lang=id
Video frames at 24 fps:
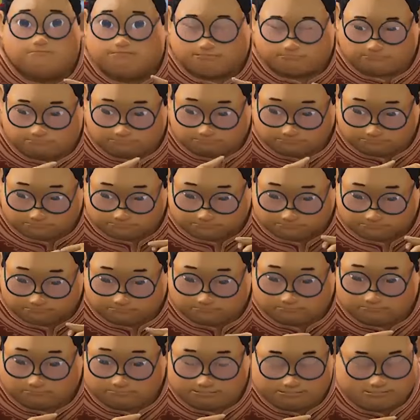Hmm,
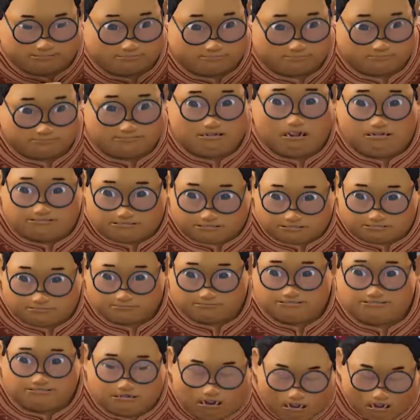eh, iya,
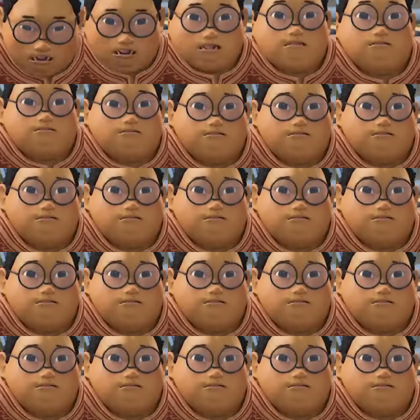Dit, iya.